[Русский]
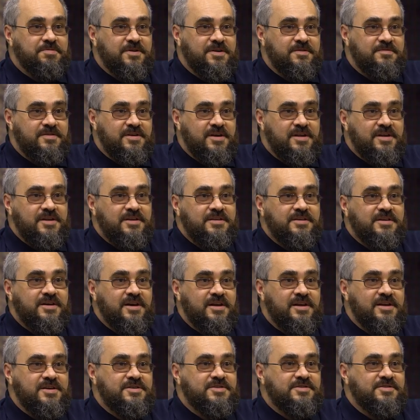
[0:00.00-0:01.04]
проверить
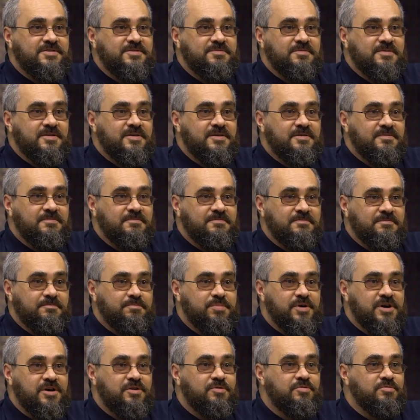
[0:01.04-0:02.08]
количество
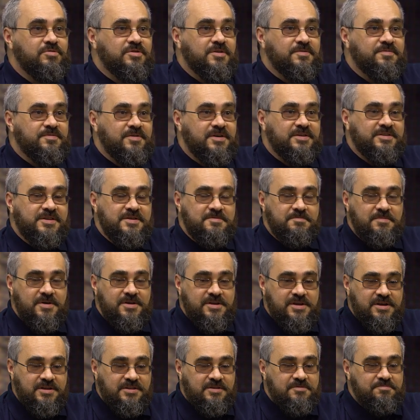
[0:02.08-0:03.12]
проходов этой
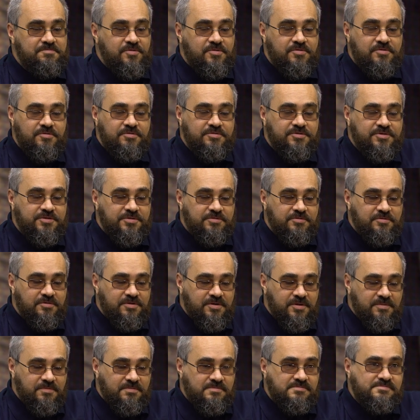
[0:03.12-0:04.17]
монеты по
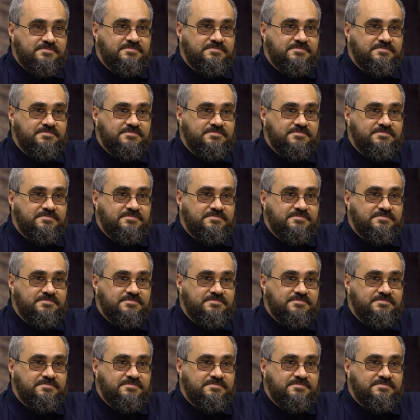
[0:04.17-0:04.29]
аукционам.